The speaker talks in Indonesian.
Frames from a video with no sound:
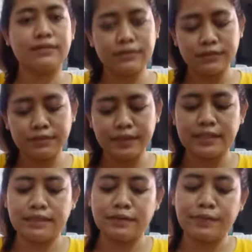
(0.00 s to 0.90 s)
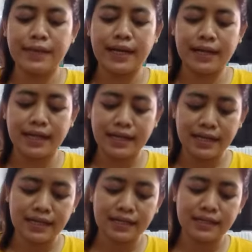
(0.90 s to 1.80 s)
dulu Maija mau
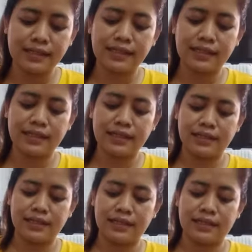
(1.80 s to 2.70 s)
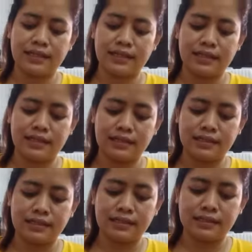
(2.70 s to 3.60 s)
makan
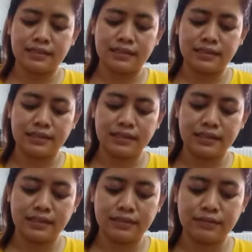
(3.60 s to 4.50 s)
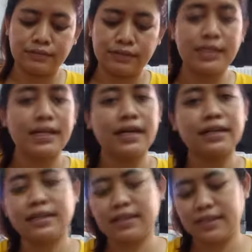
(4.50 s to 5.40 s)
uh, itu udah
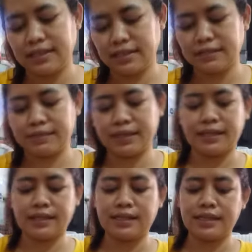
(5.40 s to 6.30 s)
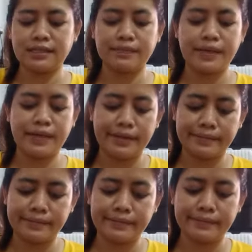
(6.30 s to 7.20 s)
diangetin makanan yang
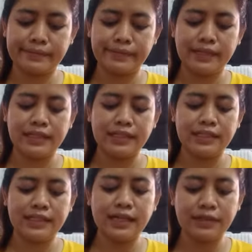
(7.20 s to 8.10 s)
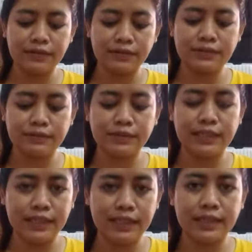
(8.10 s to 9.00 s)
semalam ya ya untuk
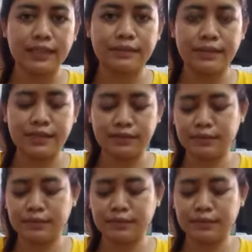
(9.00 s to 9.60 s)
semuanya ya Maija